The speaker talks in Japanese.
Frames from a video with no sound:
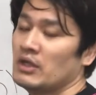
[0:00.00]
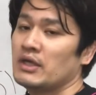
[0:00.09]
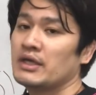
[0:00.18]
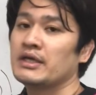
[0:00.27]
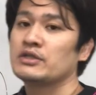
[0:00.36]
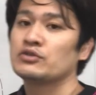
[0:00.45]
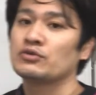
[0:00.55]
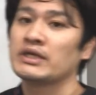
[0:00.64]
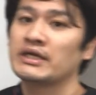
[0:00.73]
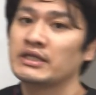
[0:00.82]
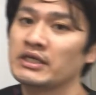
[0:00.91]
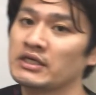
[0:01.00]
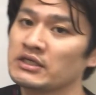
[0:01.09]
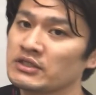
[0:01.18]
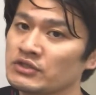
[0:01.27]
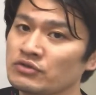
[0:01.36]
えー、状態に
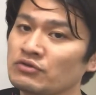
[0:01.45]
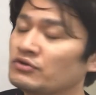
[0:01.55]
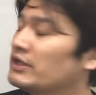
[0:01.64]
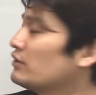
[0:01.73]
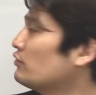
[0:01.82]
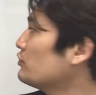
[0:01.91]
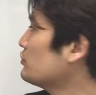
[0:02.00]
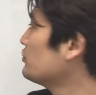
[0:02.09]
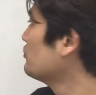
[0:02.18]
すごく影響する